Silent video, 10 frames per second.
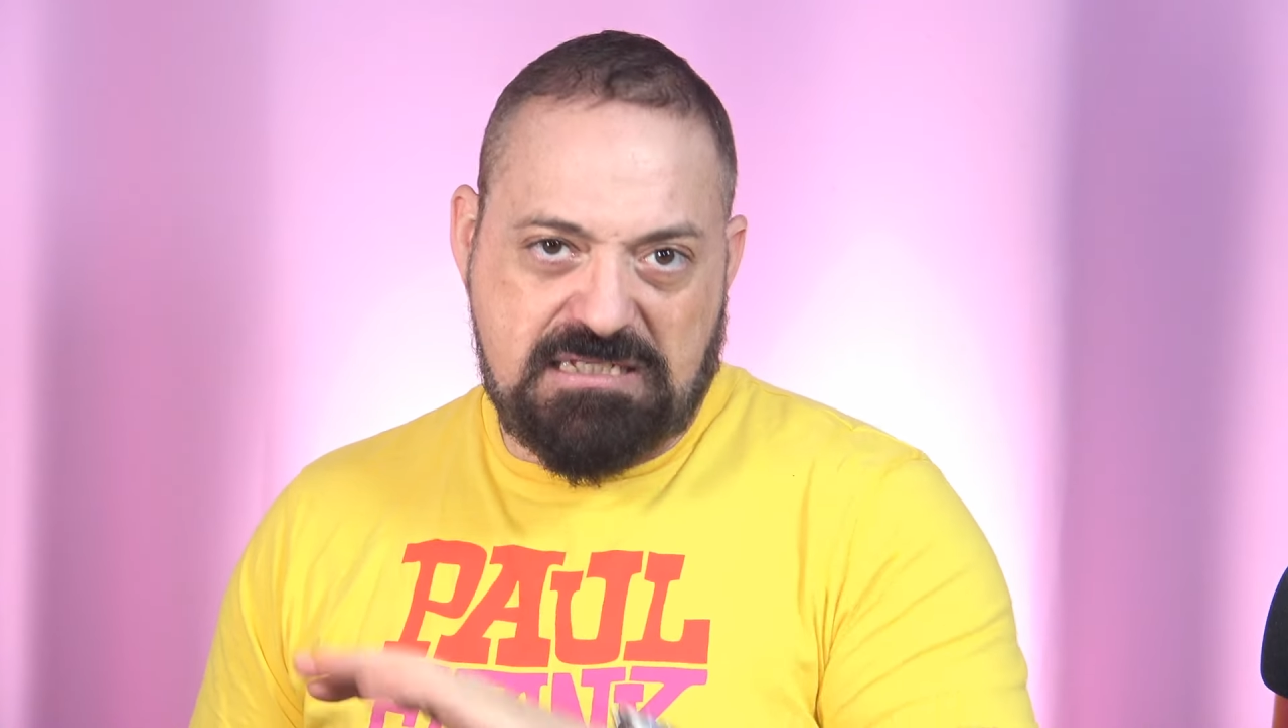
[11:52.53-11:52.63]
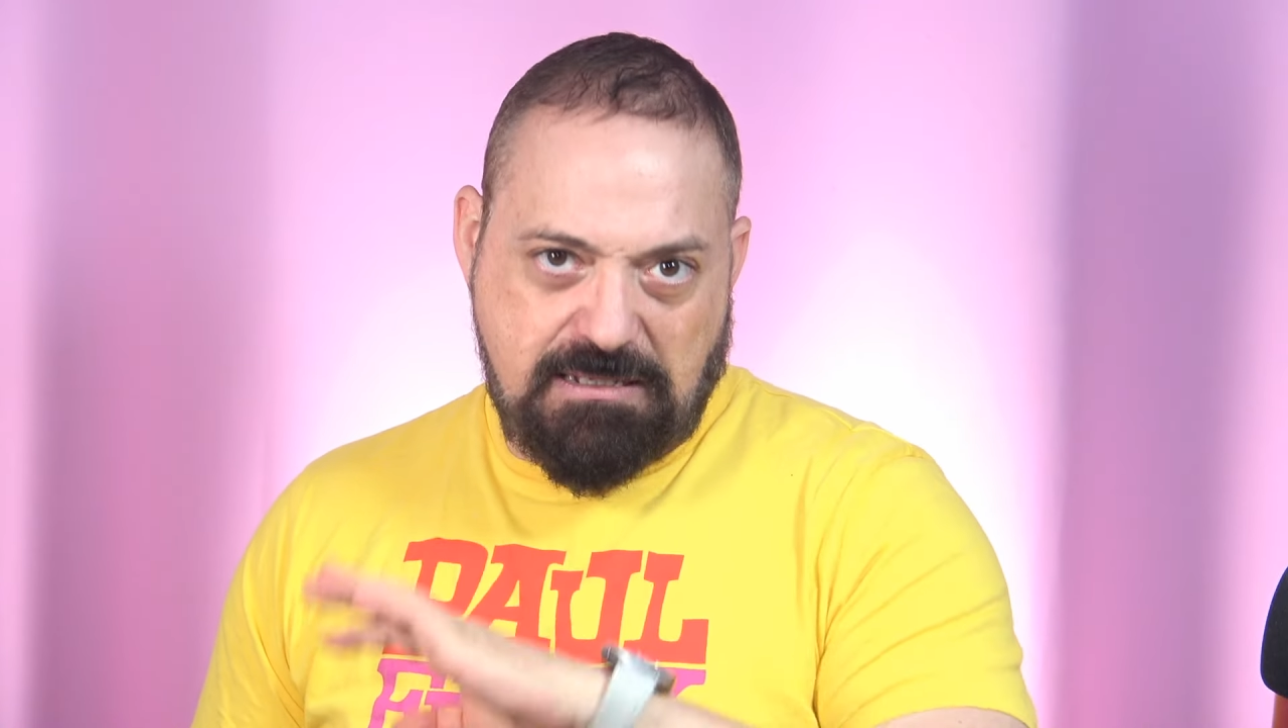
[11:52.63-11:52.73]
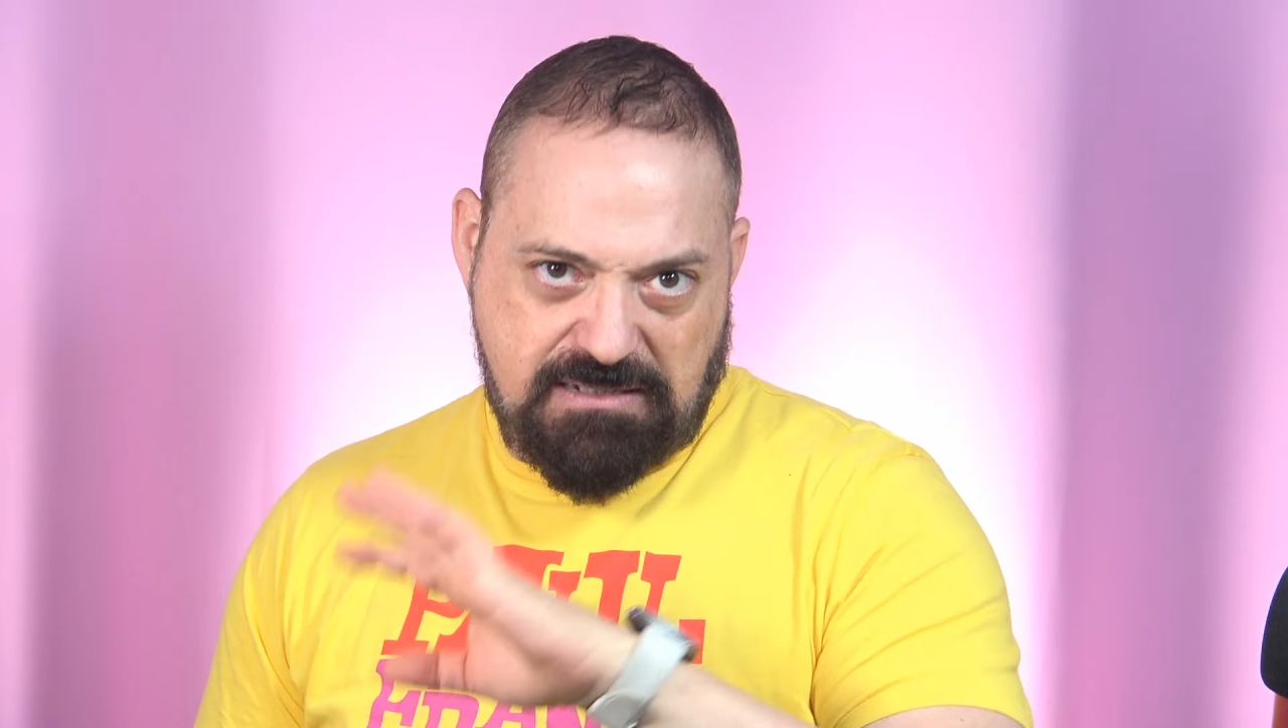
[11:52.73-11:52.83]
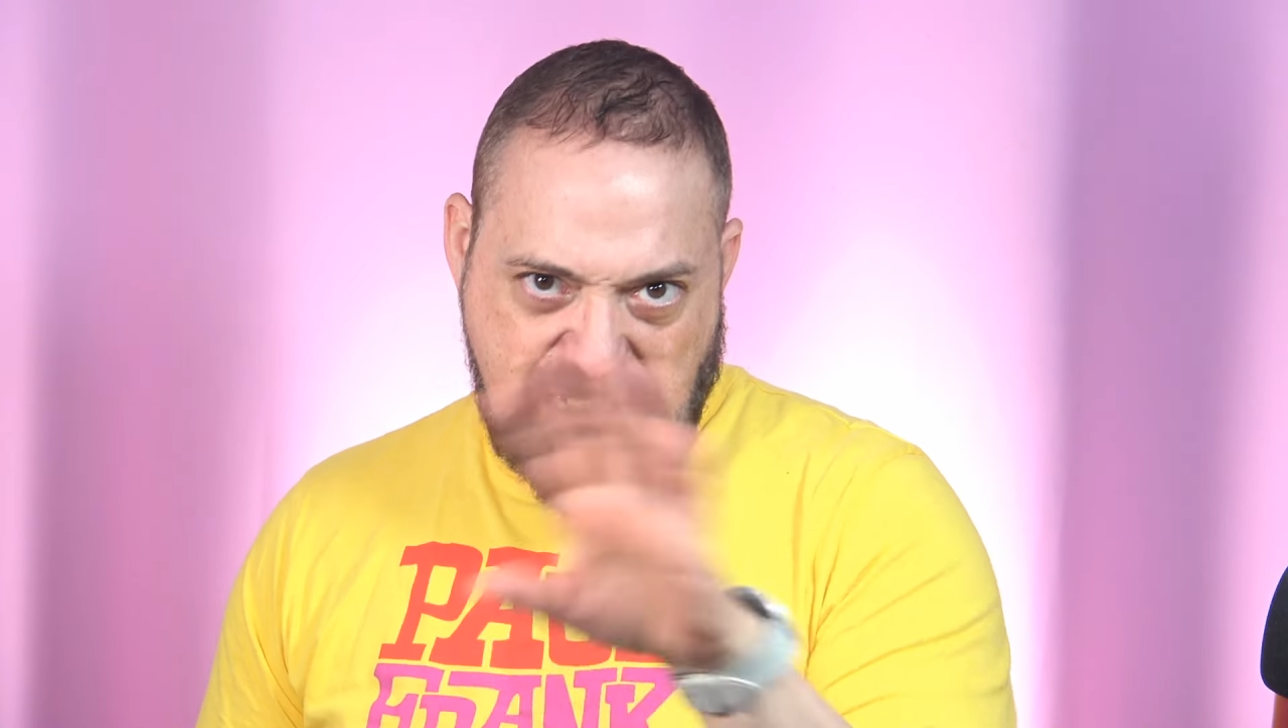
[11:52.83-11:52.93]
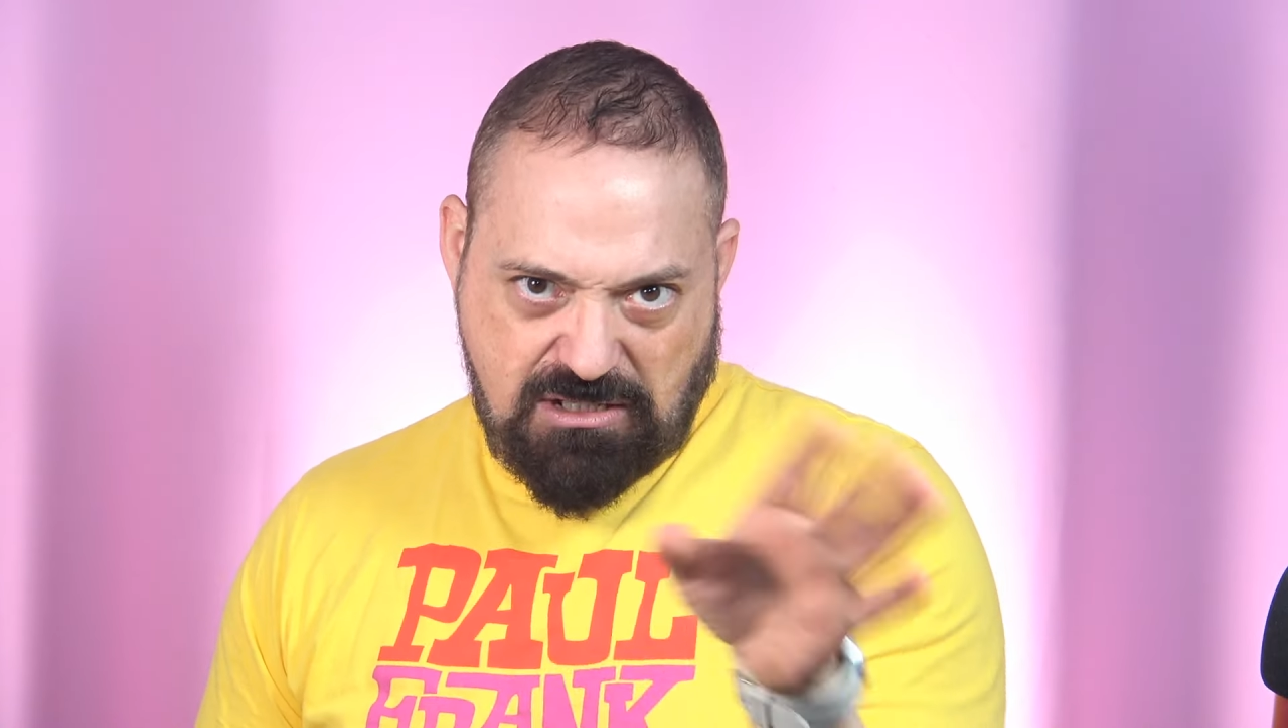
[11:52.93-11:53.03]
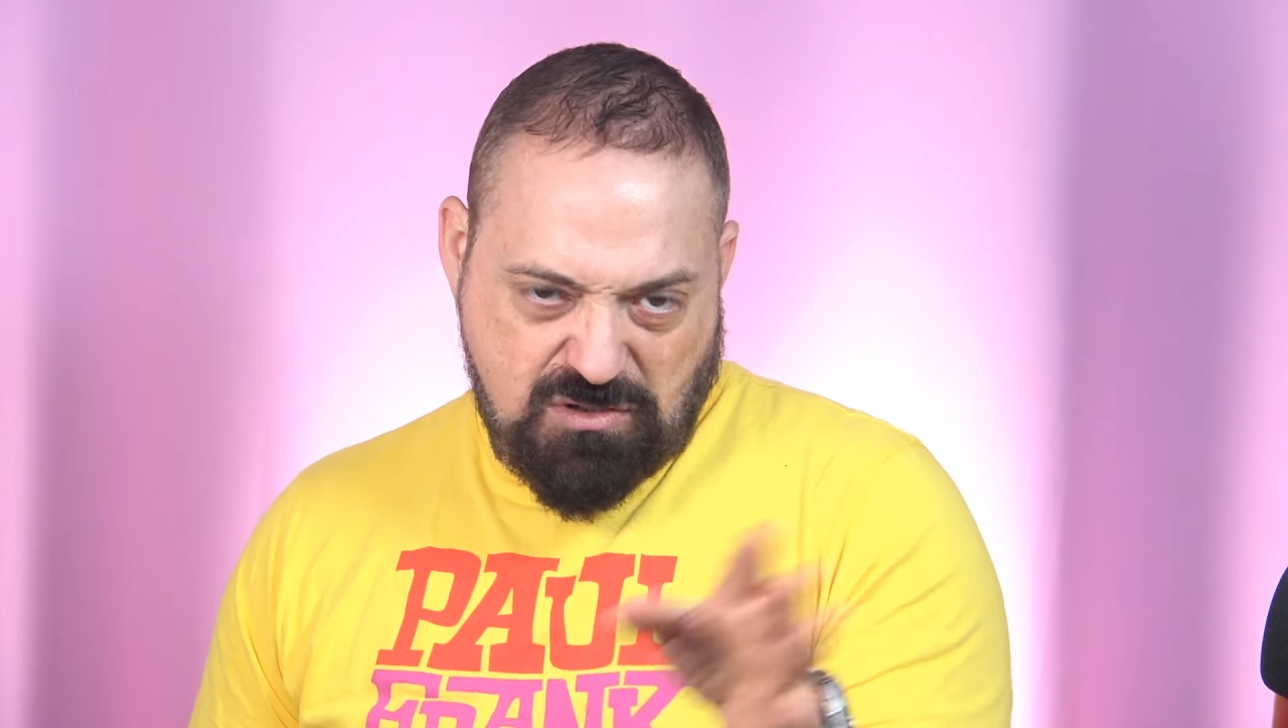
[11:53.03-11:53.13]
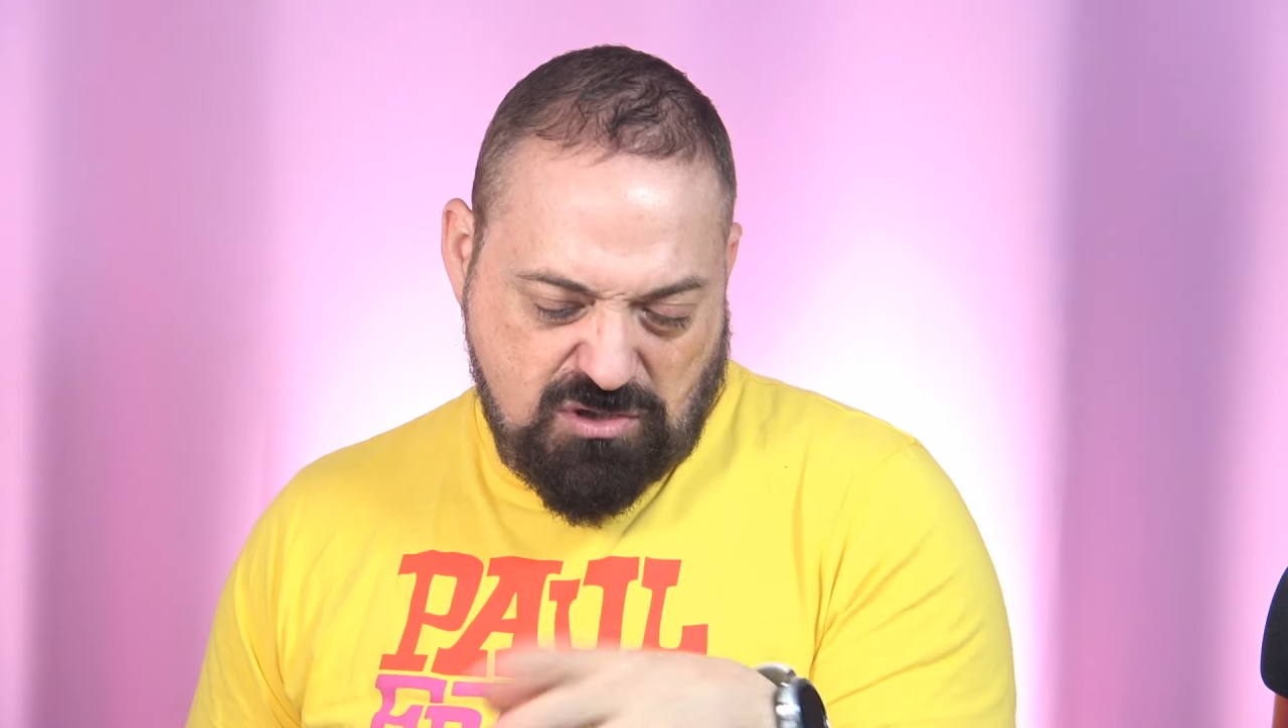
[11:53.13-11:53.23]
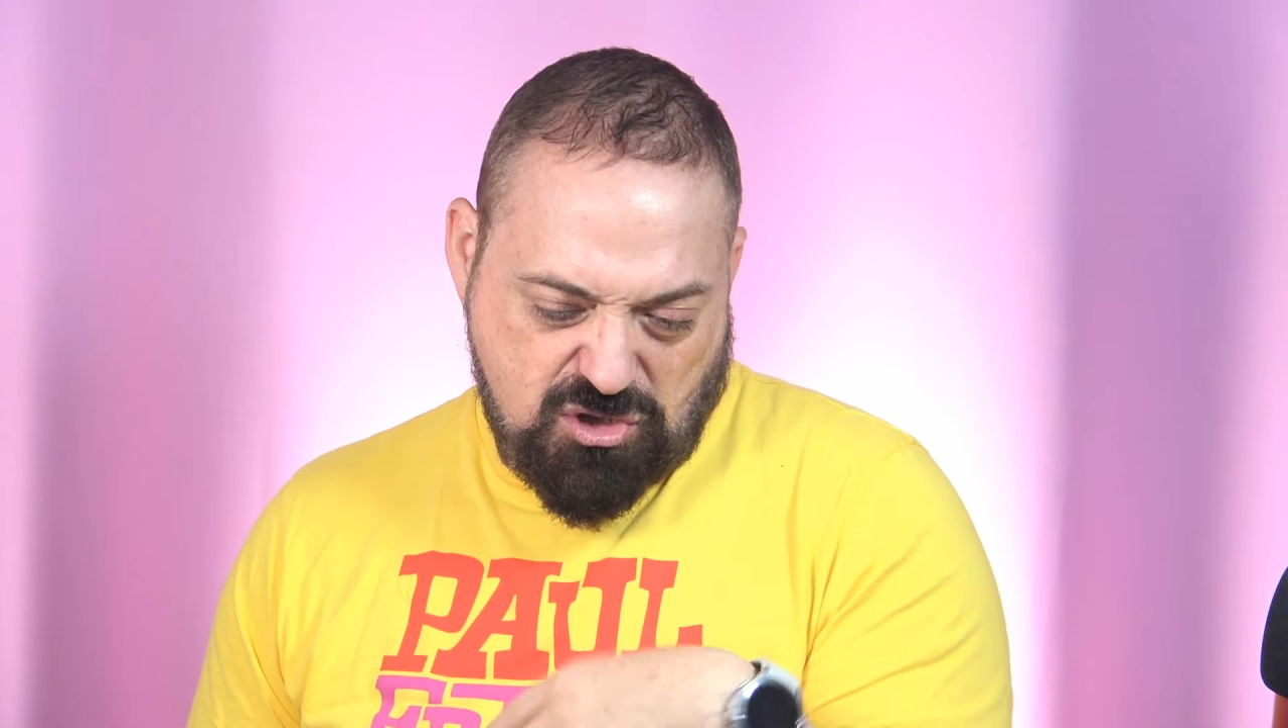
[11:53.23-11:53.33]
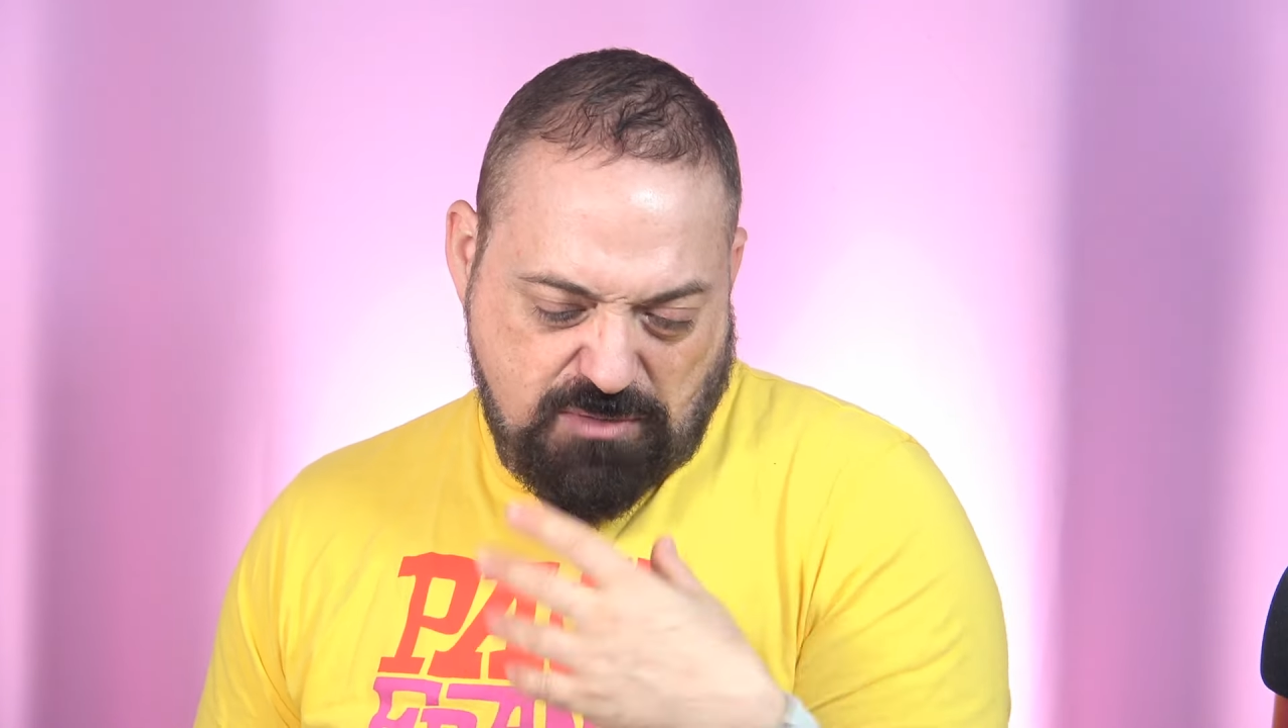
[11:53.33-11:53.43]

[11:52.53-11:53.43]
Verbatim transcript: ya sabéis que yo no